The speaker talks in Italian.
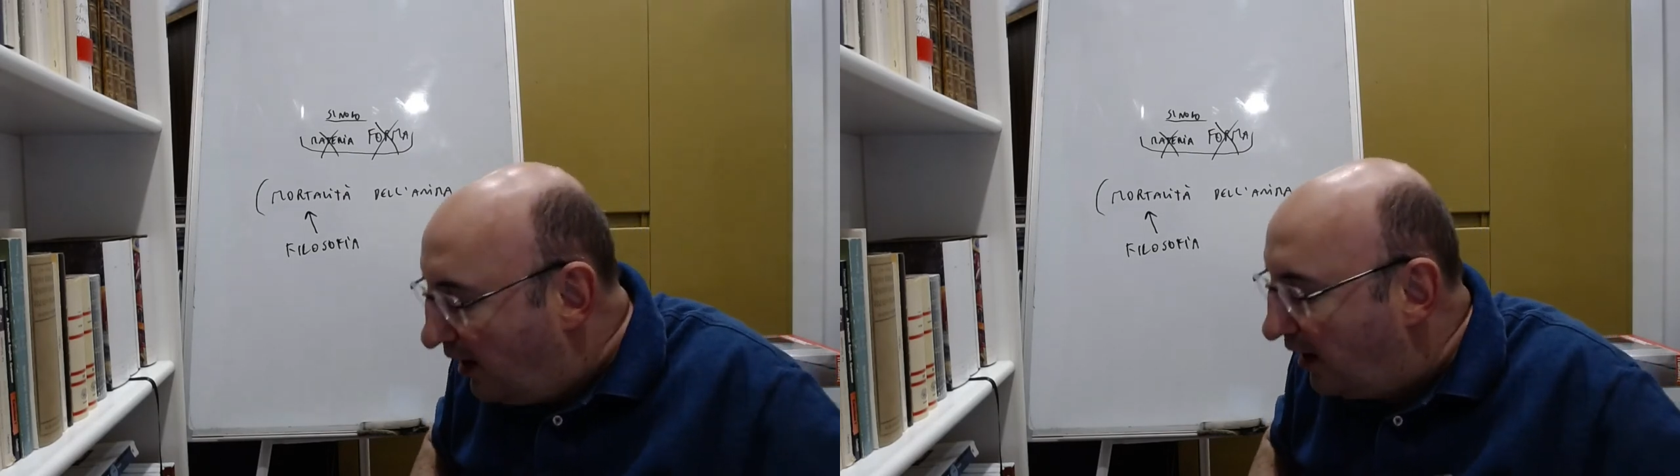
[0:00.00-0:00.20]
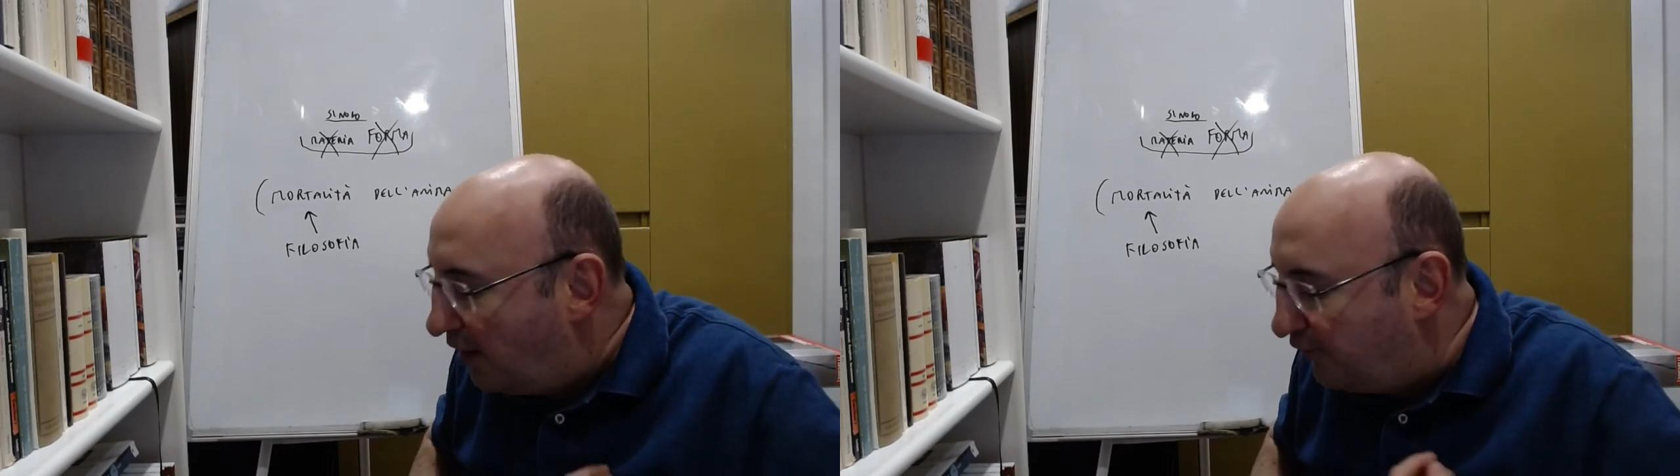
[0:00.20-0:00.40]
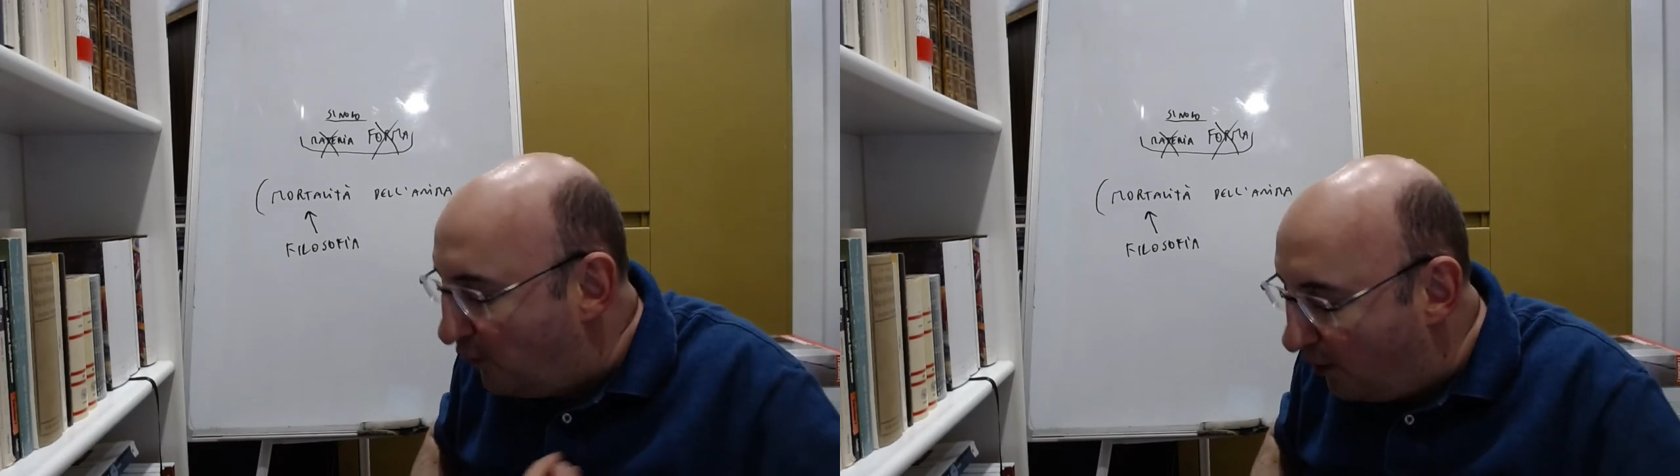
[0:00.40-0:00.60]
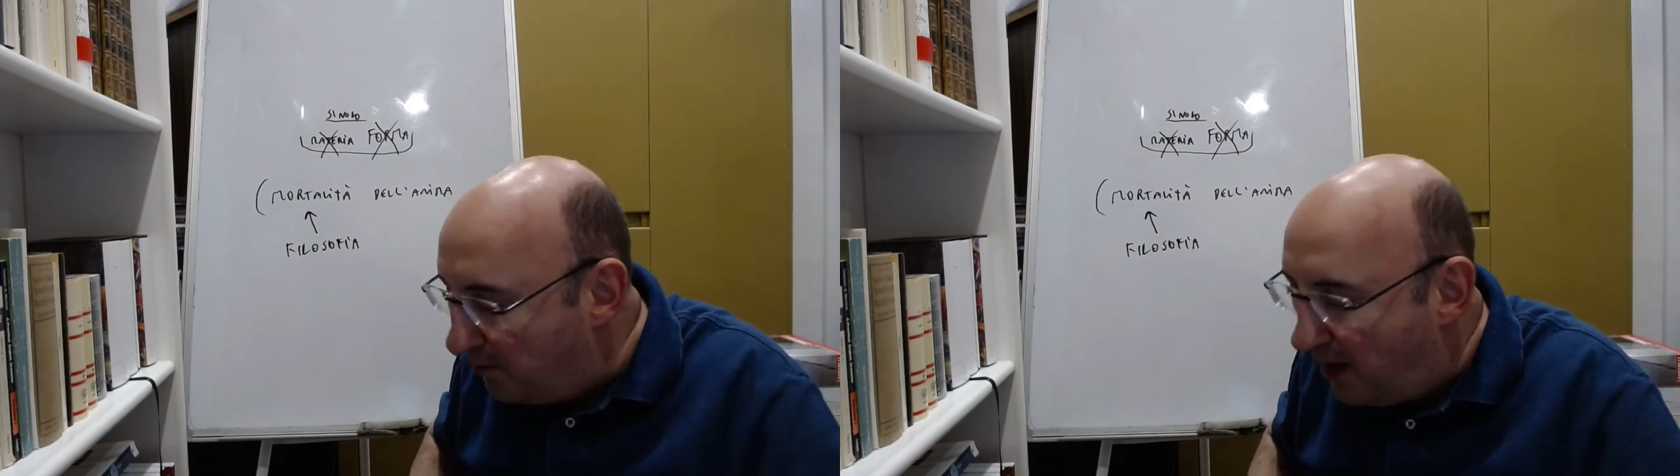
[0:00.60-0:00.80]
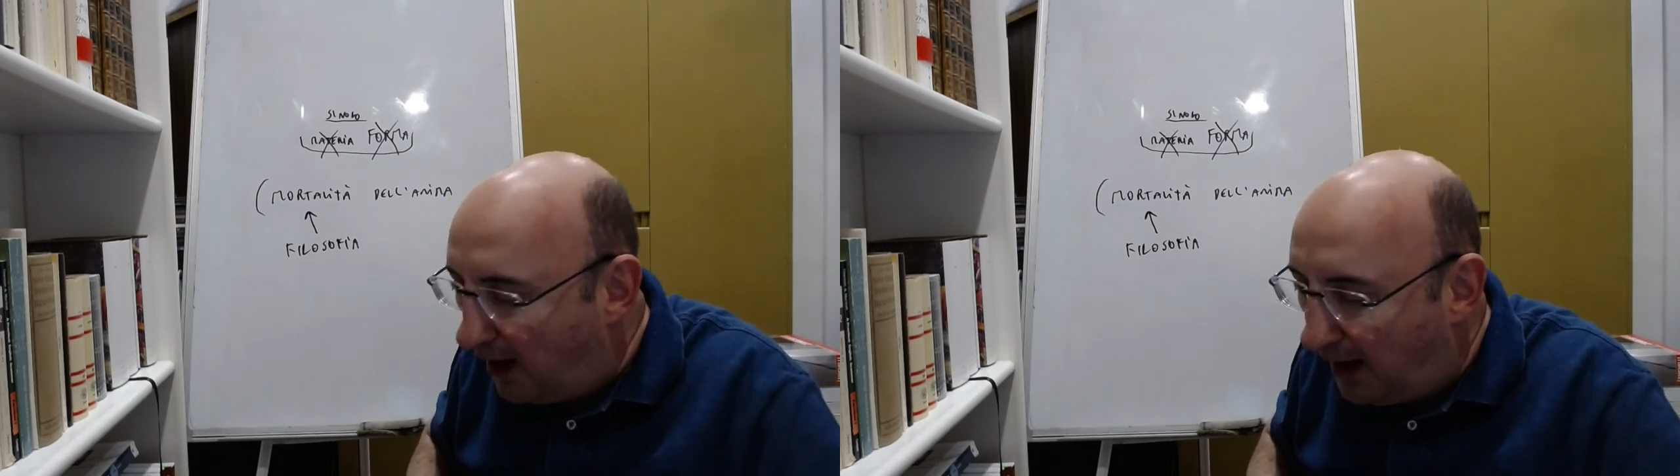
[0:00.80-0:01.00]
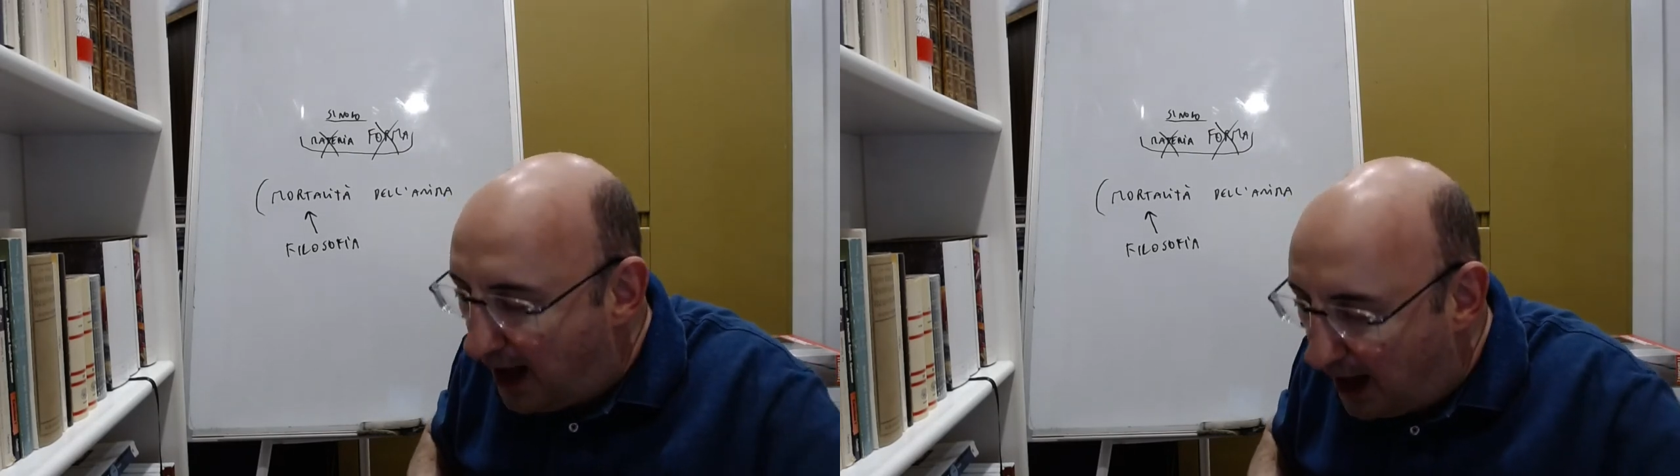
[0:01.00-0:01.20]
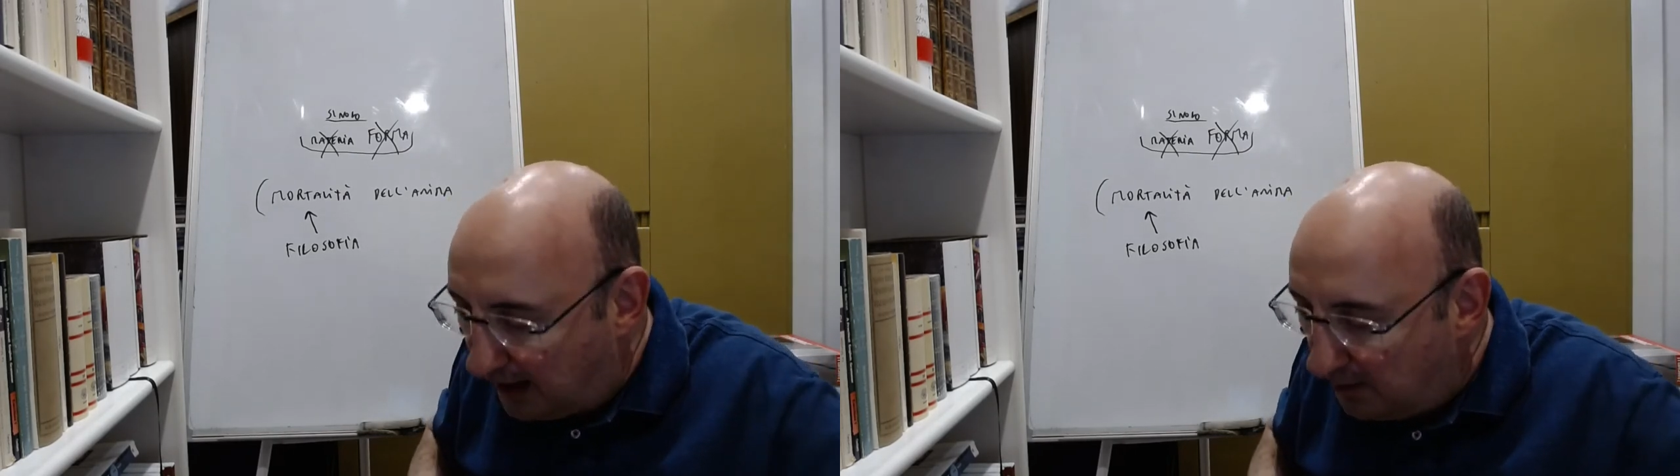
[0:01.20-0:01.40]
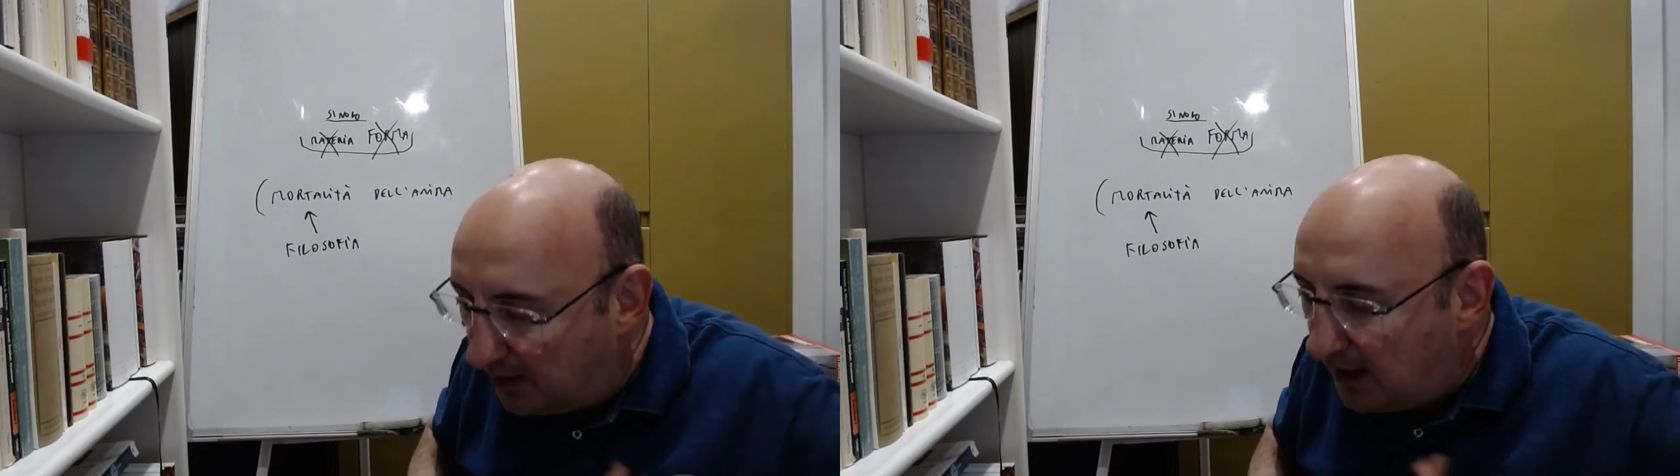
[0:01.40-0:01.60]
la forma
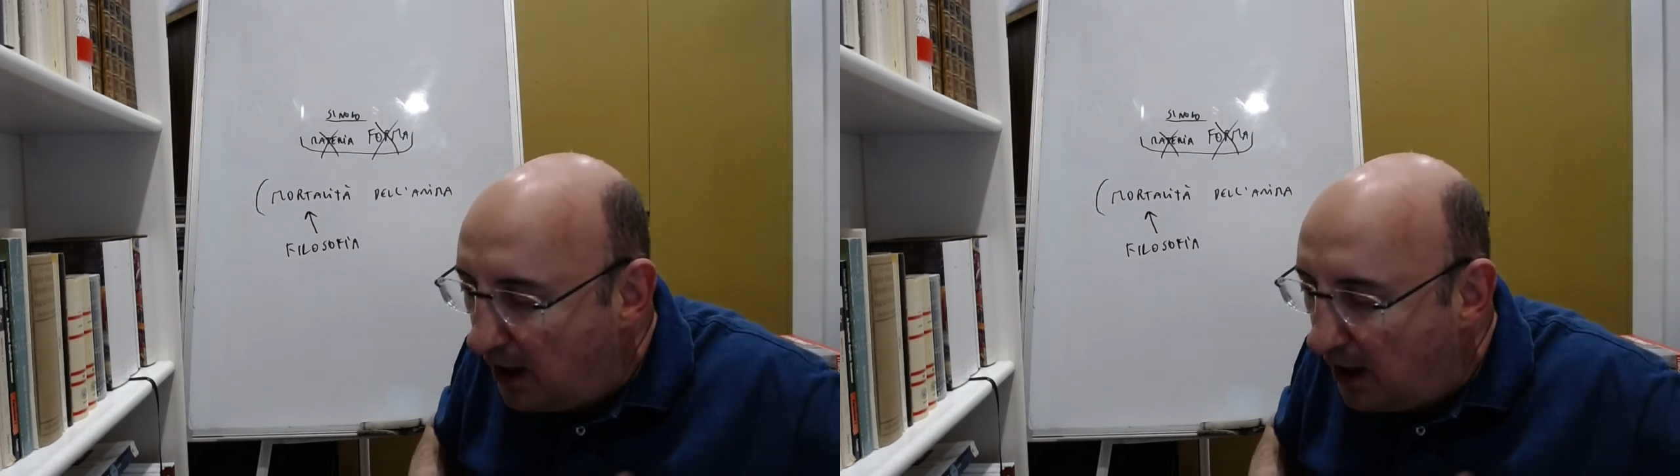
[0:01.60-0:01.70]
l'anima del